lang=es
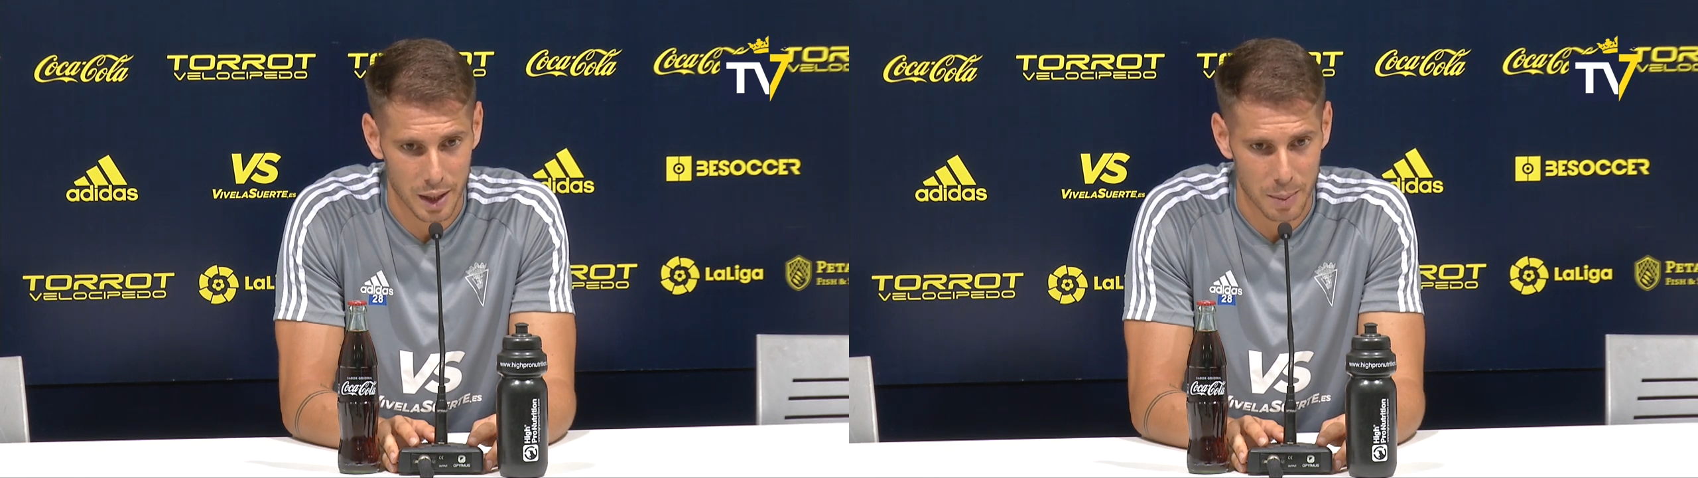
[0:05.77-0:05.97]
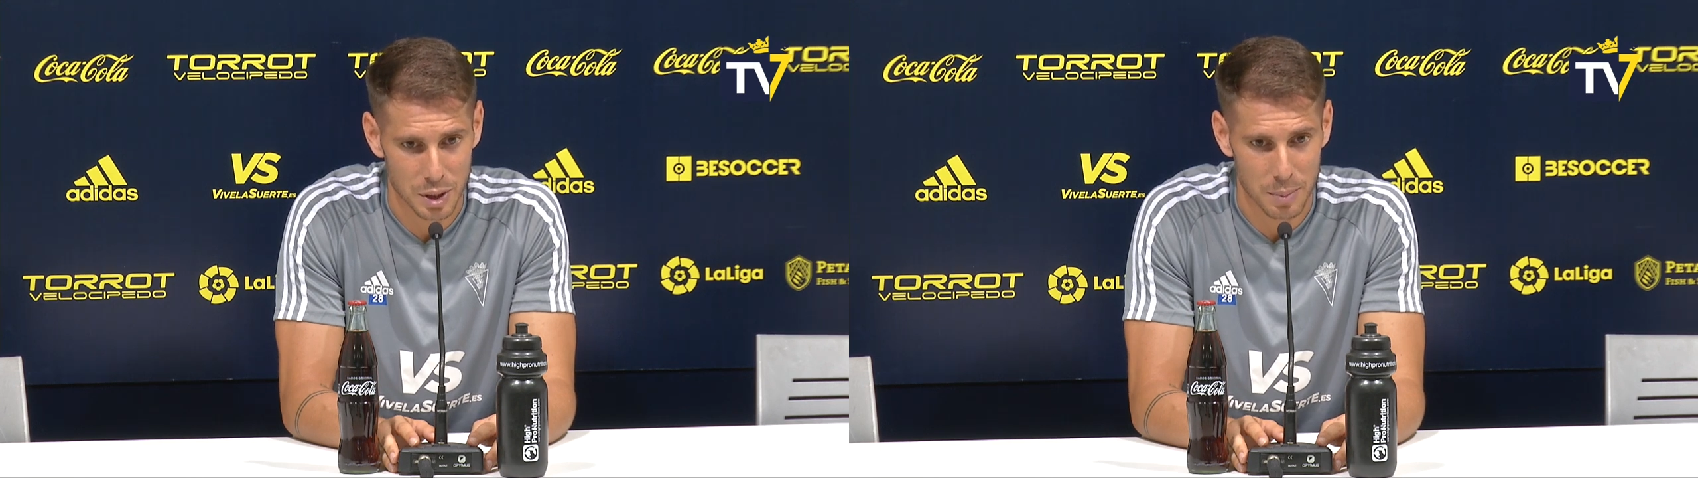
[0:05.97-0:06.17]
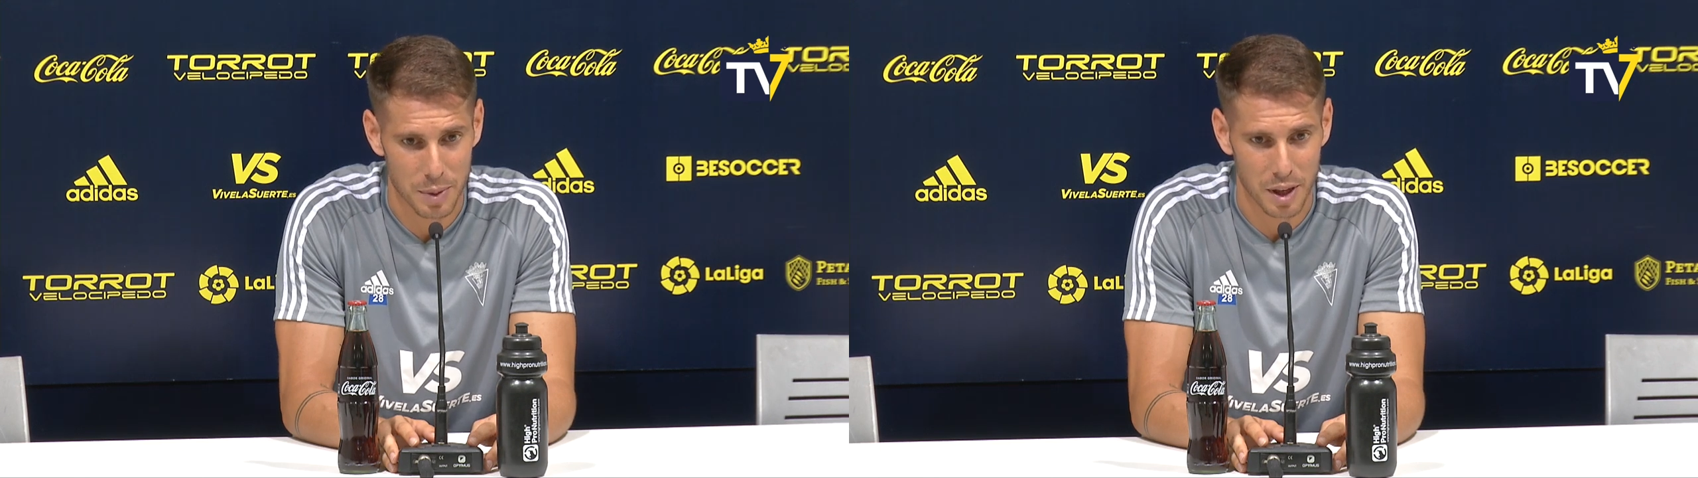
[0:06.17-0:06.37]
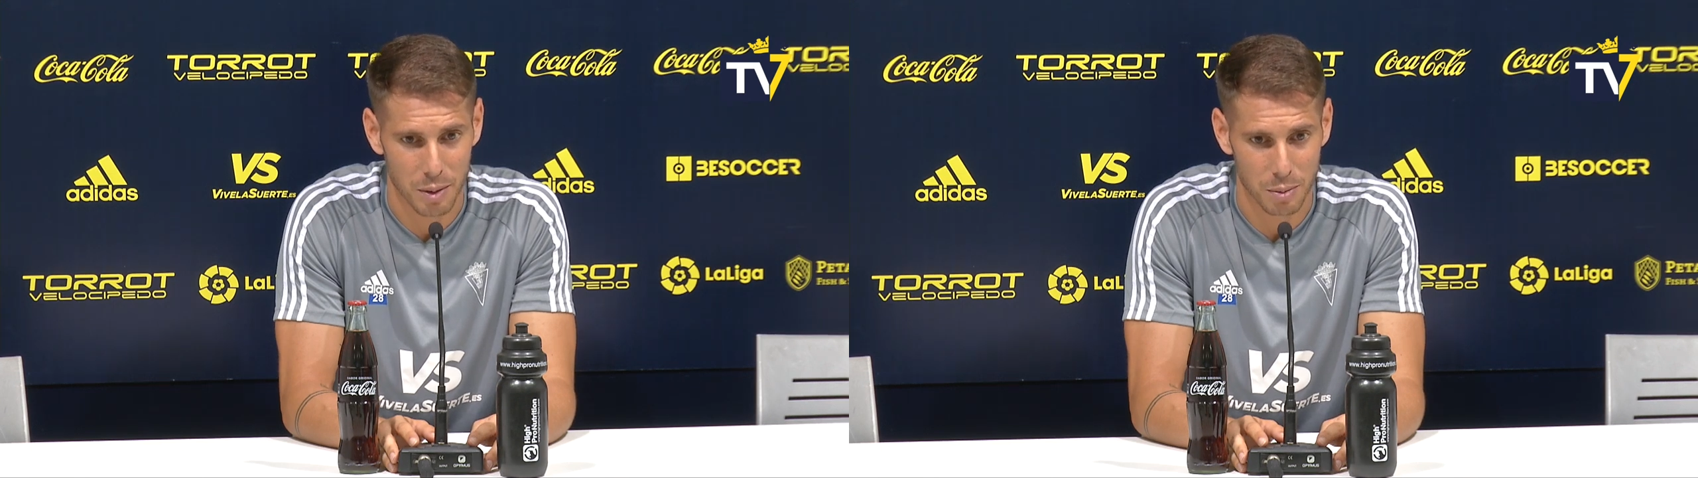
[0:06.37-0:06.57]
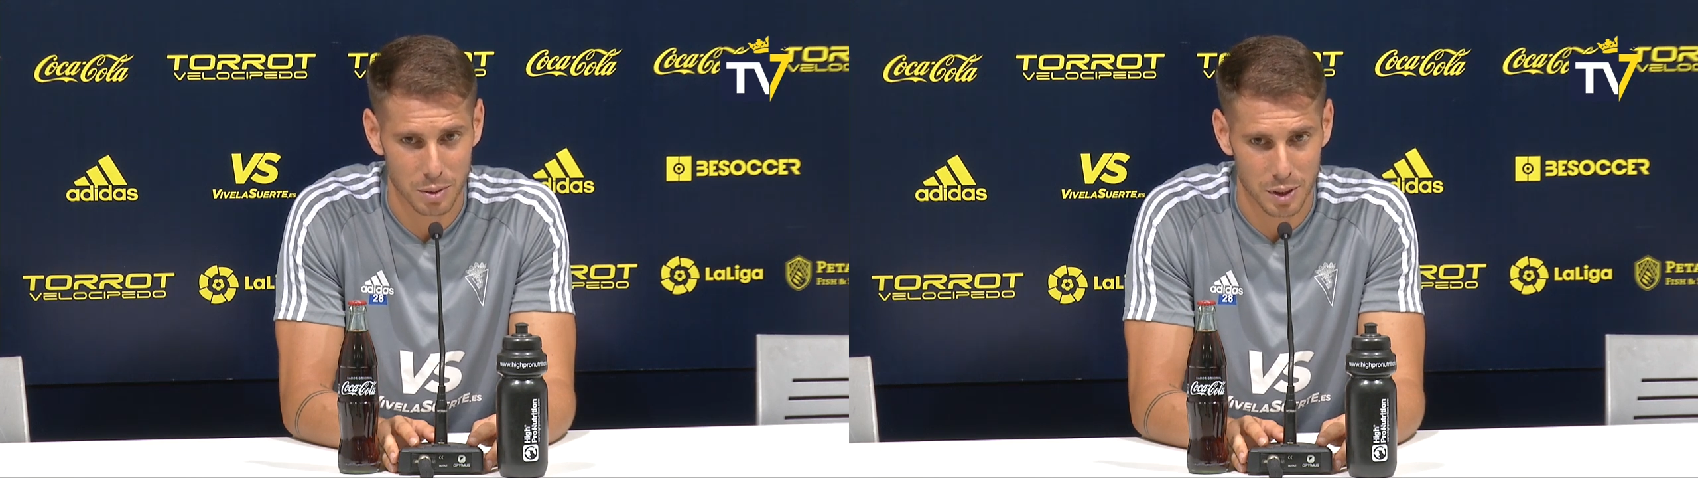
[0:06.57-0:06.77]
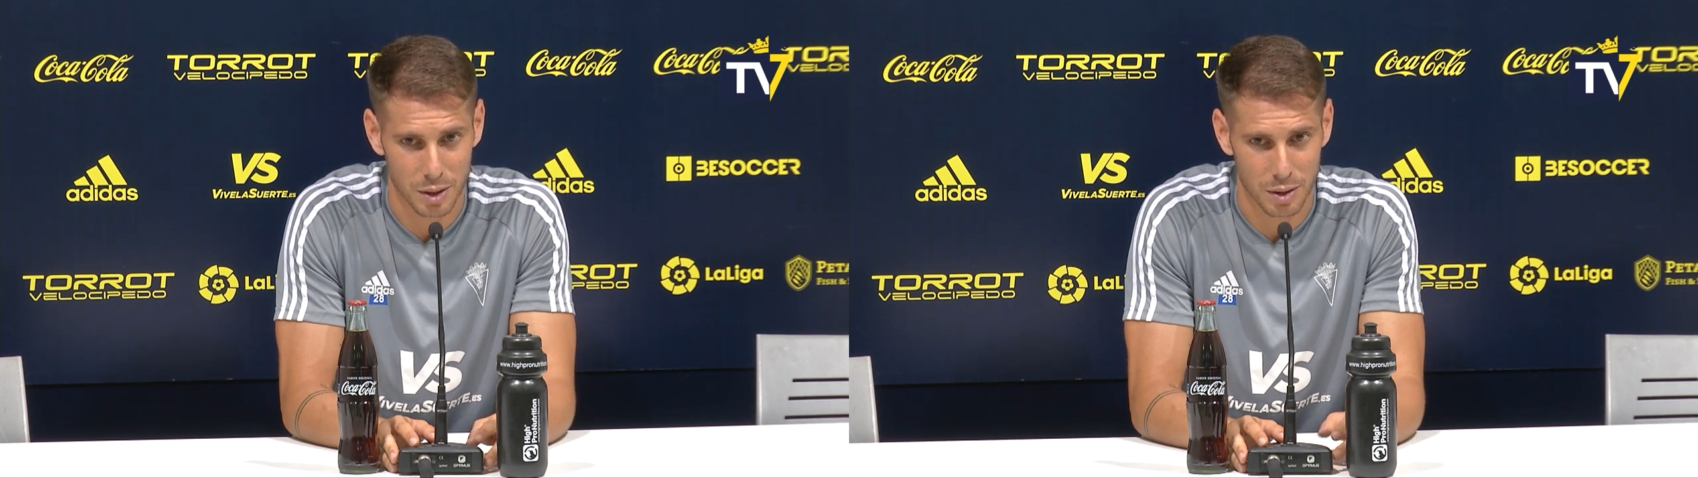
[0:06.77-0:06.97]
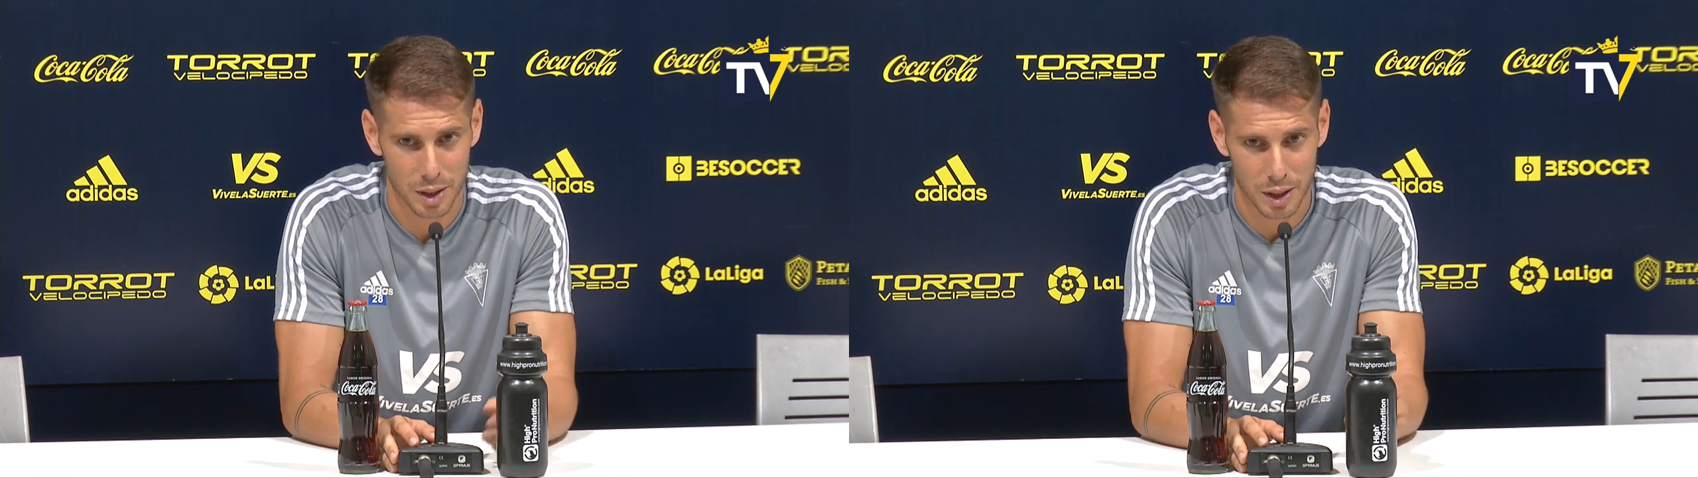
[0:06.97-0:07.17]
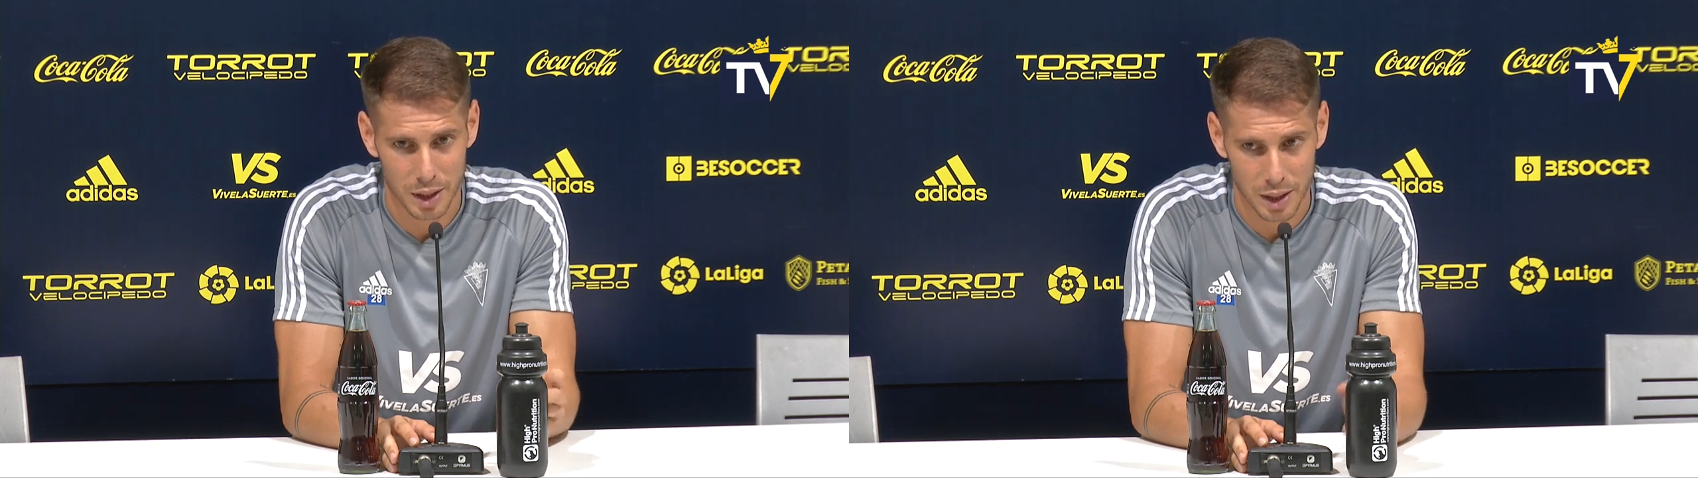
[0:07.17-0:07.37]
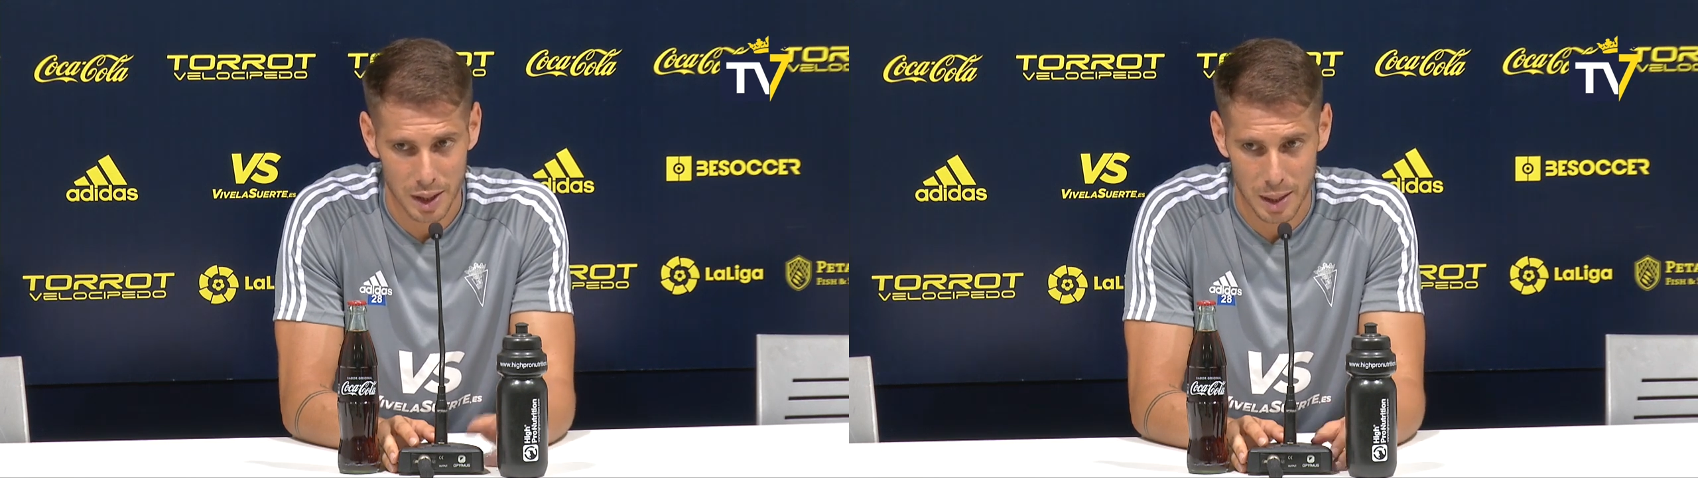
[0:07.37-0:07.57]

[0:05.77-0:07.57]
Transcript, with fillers: hemos empezado con un tiro y,